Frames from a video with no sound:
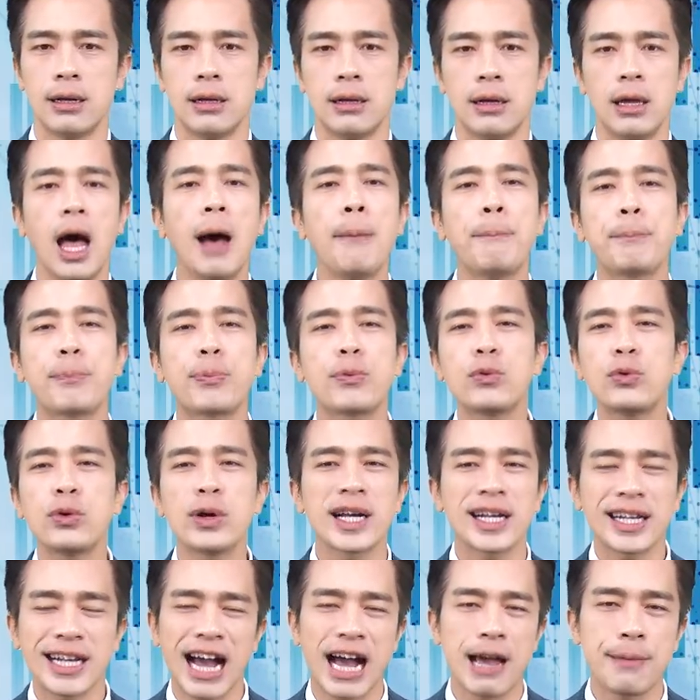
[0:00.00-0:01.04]
它不会
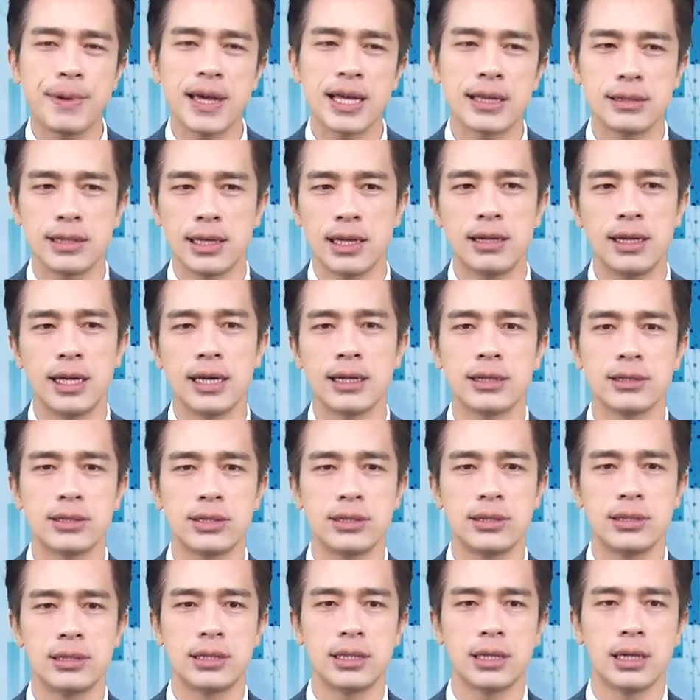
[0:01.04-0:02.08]
改变人类的
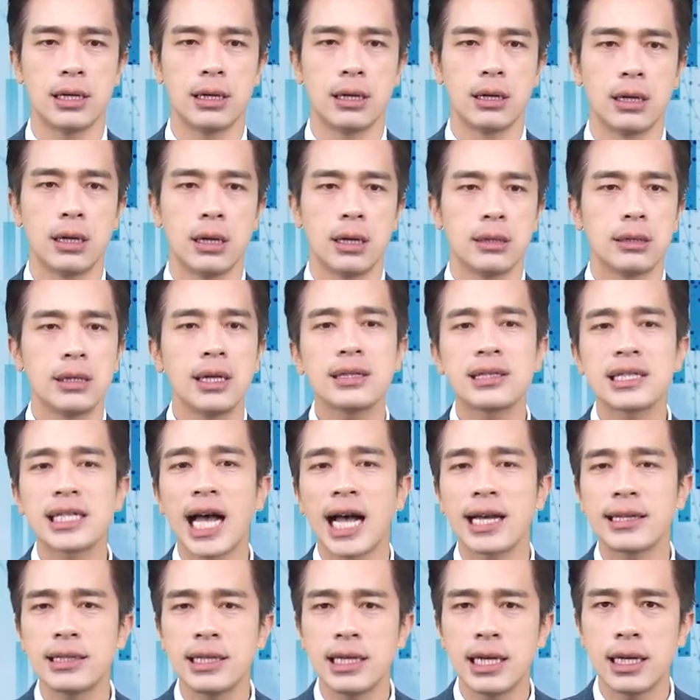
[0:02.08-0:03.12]
世界。那
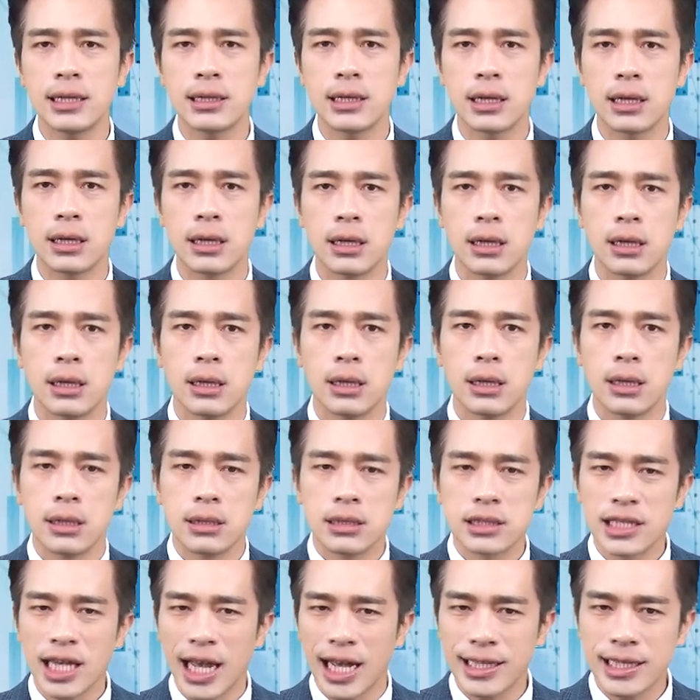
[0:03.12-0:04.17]
产业呢？
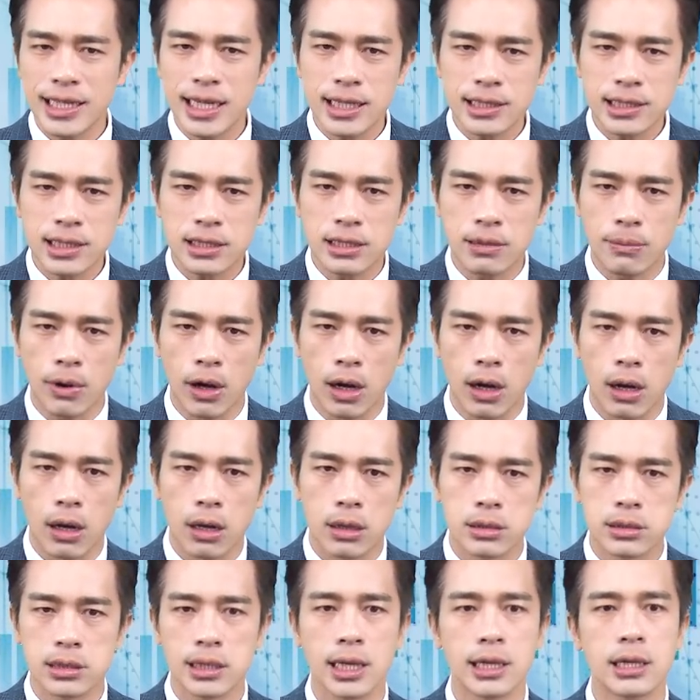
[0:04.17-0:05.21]
产业是什么？
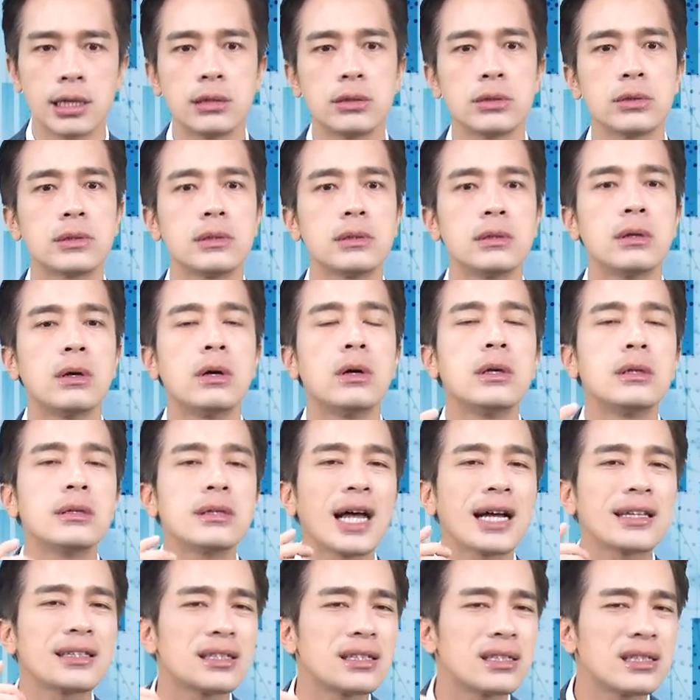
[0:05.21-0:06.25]
产业就是。
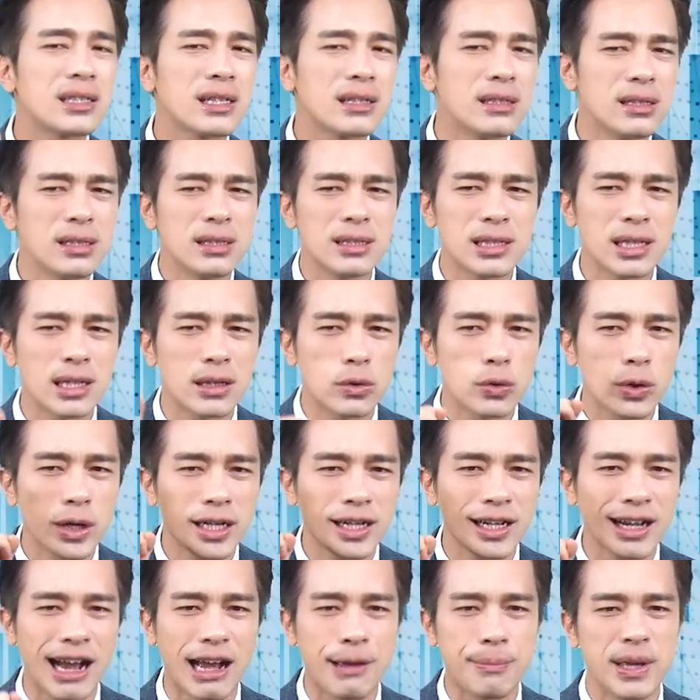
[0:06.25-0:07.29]
它真正会
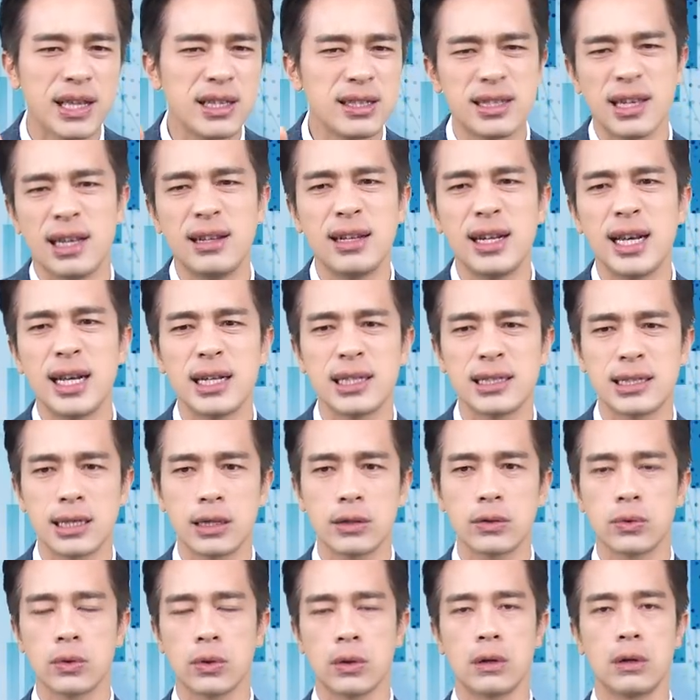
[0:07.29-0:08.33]
改变人类的生
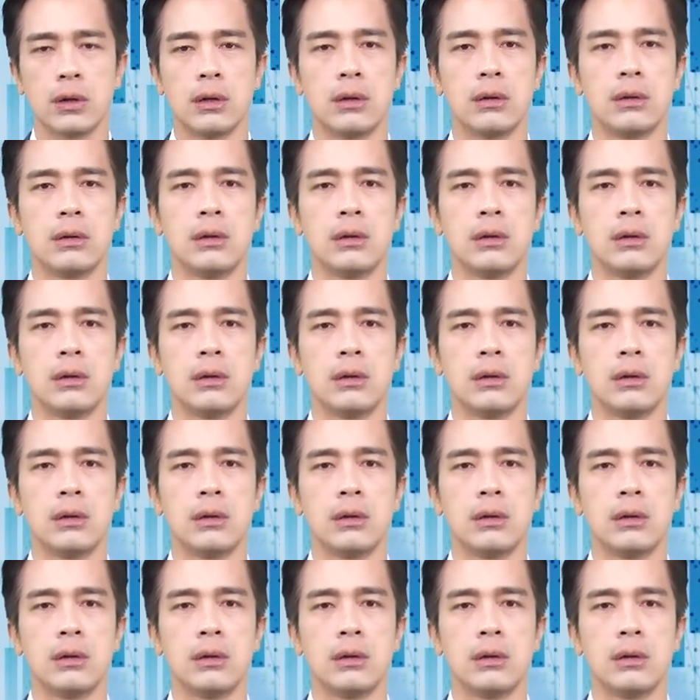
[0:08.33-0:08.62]
活，